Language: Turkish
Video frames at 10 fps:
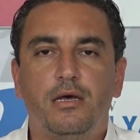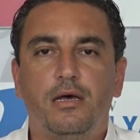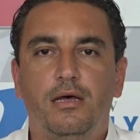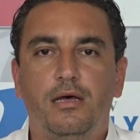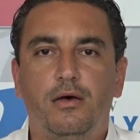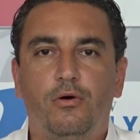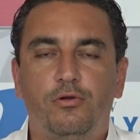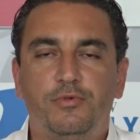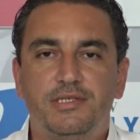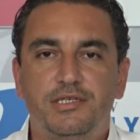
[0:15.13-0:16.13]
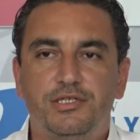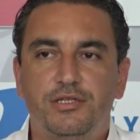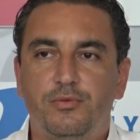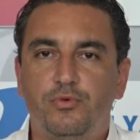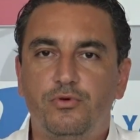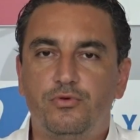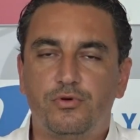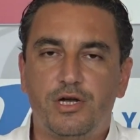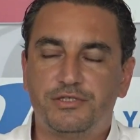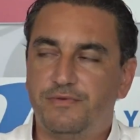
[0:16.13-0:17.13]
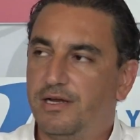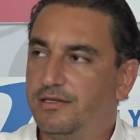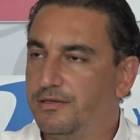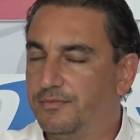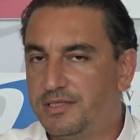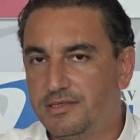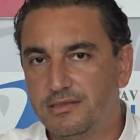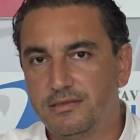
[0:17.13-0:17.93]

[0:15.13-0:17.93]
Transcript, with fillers: e, olması için de büyük uğraş verdiğimiz